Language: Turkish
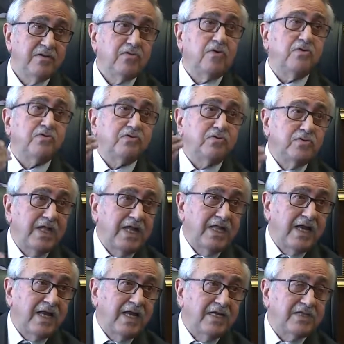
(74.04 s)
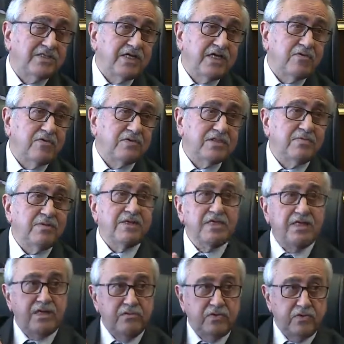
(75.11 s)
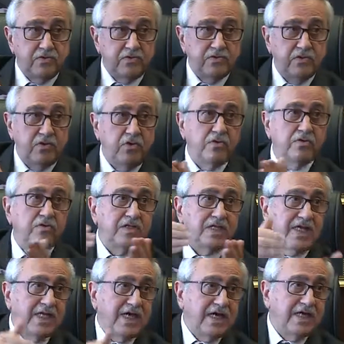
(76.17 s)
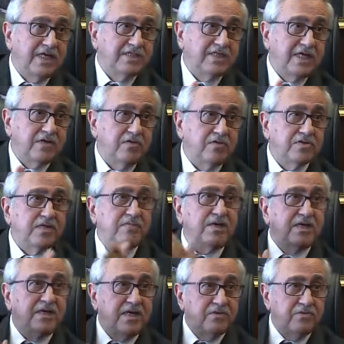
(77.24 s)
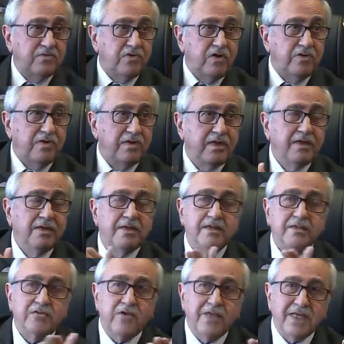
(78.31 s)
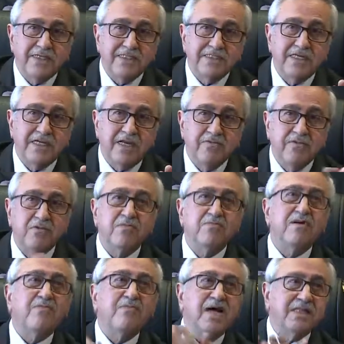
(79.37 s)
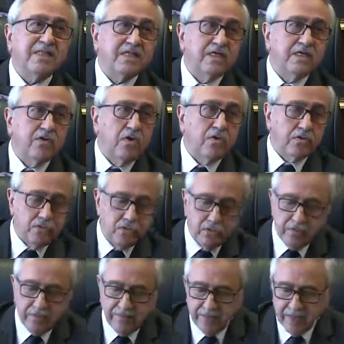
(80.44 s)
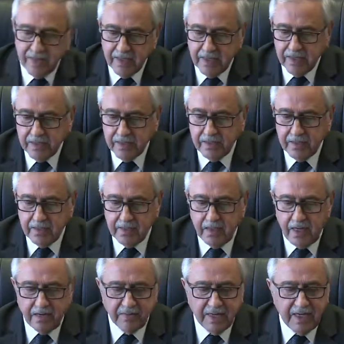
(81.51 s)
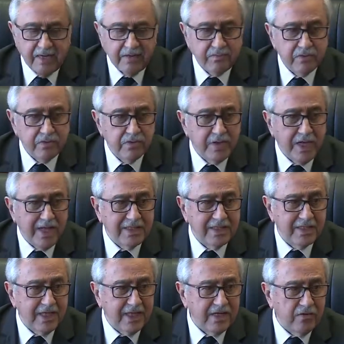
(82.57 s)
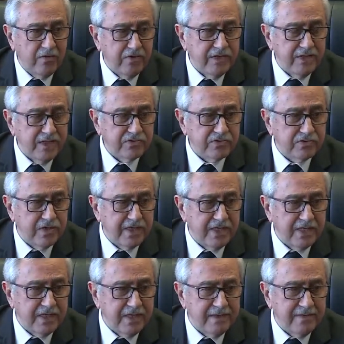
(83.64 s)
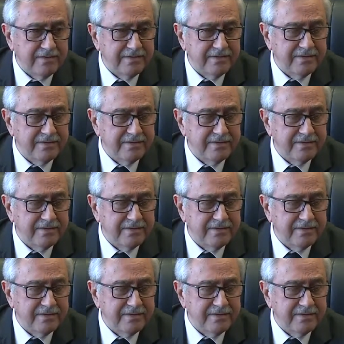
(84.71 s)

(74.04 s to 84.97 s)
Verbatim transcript: 9'unda e, da gelecek, o zaman 23. 10'unda da gelecek, o zaman 24. Dolayısıyla bunun bir mantığı yoktu. Ee, ama bunu aldılar. Ondan sonra da